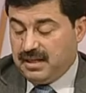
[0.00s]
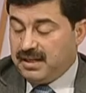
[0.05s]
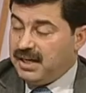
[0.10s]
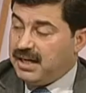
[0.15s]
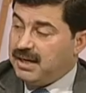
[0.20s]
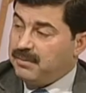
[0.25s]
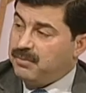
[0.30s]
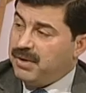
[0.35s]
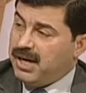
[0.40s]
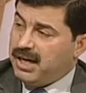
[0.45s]

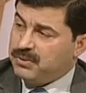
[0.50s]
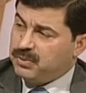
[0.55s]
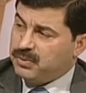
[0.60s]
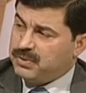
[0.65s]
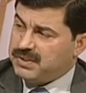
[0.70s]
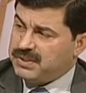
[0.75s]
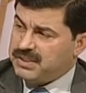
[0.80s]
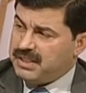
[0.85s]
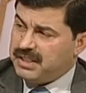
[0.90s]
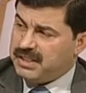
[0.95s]
عام
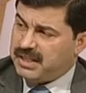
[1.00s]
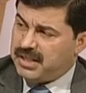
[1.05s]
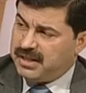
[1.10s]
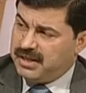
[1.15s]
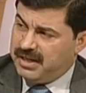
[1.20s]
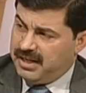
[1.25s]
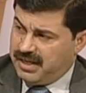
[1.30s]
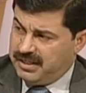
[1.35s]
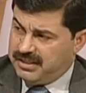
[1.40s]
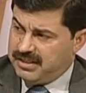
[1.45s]
91
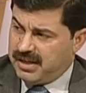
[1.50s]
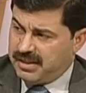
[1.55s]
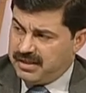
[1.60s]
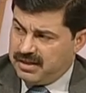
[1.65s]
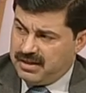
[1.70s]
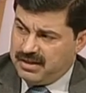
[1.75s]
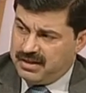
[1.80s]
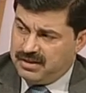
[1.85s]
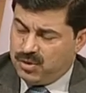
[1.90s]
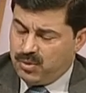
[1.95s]
أثناء أحداث
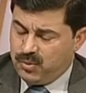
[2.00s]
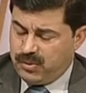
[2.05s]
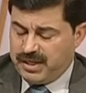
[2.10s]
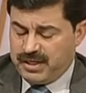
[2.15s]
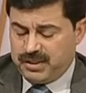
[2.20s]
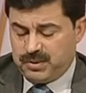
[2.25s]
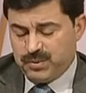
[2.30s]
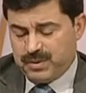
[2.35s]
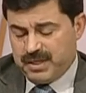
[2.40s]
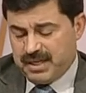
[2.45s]

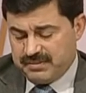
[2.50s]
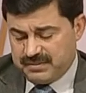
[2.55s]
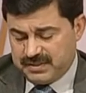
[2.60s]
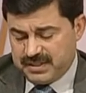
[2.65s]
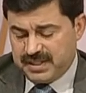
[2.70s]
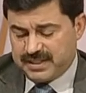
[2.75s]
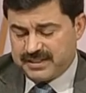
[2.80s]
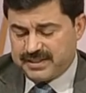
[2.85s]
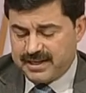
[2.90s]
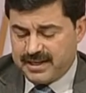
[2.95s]
الكويت وكيف
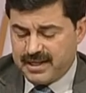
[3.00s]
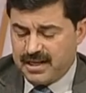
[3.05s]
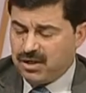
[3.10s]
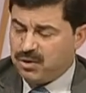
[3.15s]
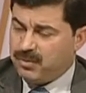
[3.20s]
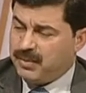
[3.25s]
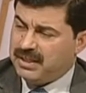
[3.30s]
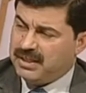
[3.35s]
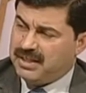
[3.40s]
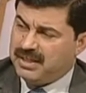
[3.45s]
صار
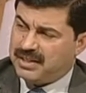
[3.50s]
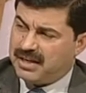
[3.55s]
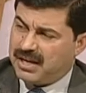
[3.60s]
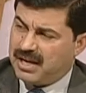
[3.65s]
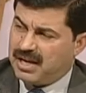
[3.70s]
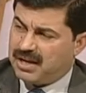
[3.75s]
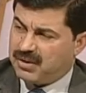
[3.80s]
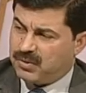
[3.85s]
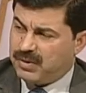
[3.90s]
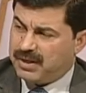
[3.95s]
تكالب على
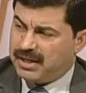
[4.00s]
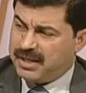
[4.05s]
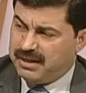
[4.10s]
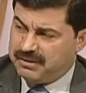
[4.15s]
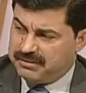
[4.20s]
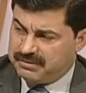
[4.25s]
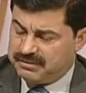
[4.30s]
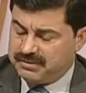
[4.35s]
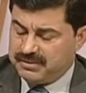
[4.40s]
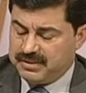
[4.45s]
العراق
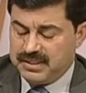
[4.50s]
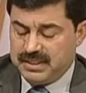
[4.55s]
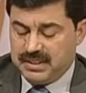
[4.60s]
وكيف